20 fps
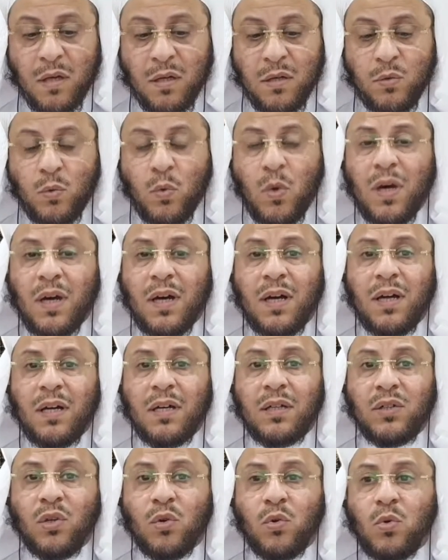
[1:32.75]

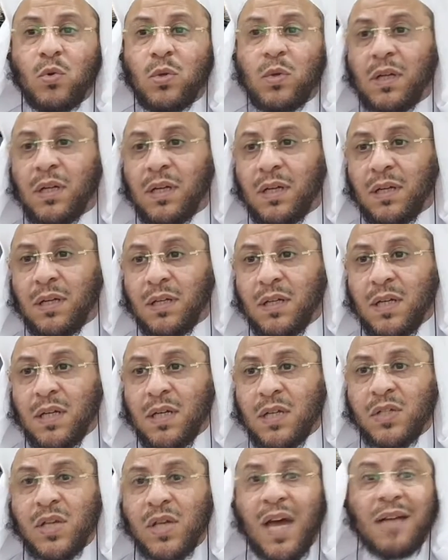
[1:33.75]
ويقول
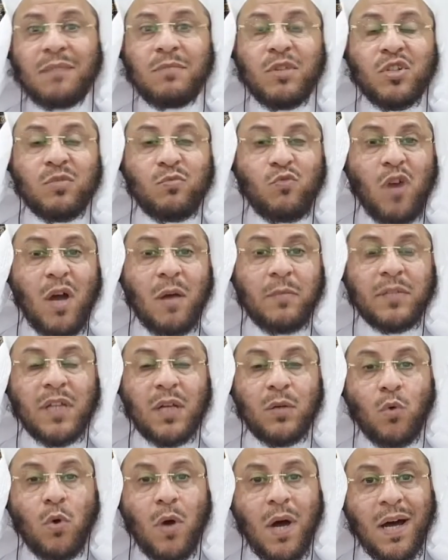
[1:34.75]
سأل مجموعة من
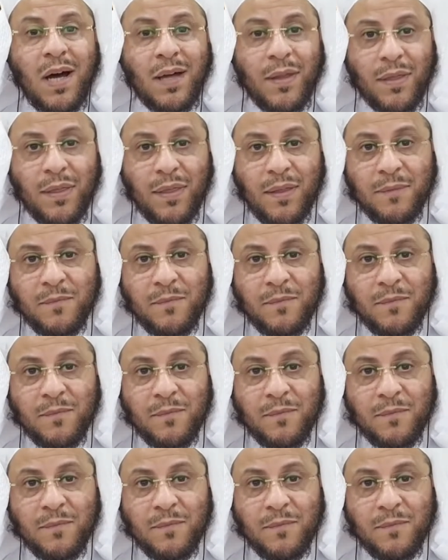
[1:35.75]
الوعاظ